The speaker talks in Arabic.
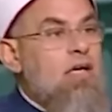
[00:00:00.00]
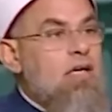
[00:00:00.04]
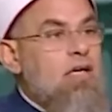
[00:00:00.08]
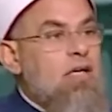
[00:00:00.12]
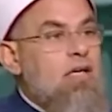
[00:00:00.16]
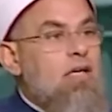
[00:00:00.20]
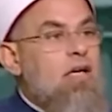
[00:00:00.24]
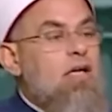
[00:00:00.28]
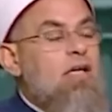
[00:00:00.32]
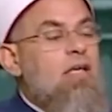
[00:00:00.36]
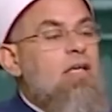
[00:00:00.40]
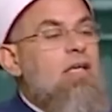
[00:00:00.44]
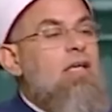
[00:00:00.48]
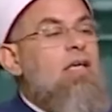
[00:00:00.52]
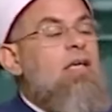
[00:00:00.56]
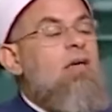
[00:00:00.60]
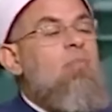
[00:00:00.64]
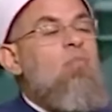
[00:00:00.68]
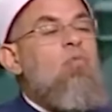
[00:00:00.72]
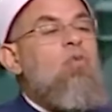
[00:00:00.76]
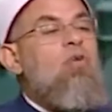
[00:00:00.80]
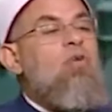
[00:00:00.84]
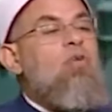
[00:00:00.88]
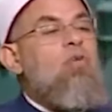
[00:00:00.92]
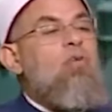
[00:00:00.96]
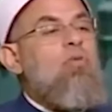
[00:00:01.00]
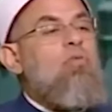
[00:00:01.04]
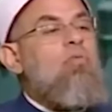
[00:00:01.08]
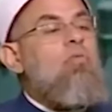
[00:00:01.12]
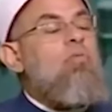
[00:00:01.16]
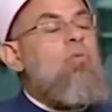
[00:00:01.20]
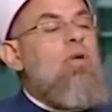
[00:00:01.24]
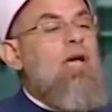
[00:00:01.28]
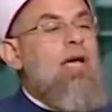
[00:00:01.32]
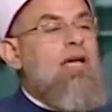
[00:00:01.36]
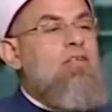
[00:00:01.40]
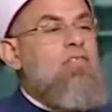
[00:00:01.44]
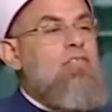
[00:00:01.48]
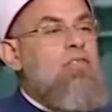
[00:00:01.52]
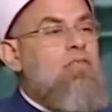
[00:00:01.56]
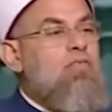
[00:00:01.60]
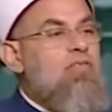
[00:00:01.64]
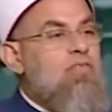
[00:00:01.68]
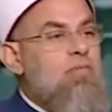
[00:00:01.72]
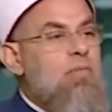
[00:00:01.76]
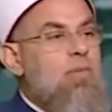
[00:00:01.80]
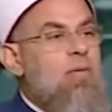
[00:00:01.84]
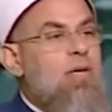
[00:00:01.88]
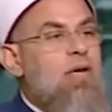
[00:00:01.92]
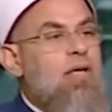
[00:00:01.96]
أوه. يعني هي ممكن تكون عاشت
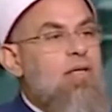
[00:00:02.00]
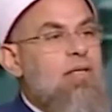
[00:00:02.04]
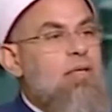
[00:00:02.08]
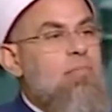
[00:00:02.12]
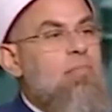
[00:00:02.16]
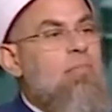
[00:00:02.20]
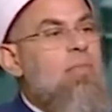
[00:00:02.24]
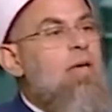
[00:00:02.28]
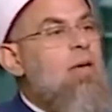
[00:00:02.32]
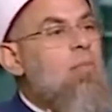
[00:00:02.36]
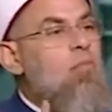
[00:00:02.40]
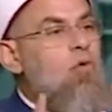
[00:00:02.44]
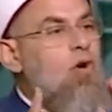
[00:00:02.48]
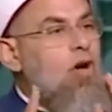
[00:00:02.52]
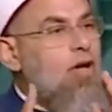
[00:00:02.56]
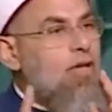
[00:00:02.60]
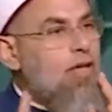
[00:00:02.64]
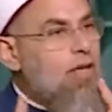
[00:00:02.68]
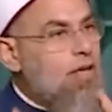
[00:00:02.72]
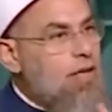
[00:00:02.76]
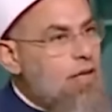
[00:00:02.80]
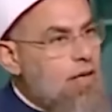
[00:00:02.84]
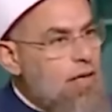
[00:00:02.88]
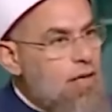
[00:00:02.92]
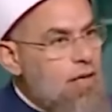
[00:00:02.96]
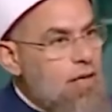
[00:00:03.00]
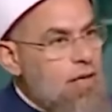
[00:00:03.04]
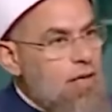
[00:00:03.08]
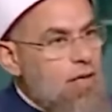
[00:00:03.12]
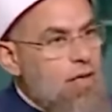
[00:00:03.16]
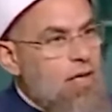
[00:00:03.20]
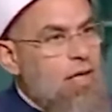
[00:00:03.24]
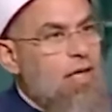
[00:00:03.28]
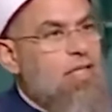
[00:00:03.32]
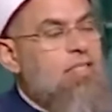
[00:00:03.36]
في بيئة ما معينة مم.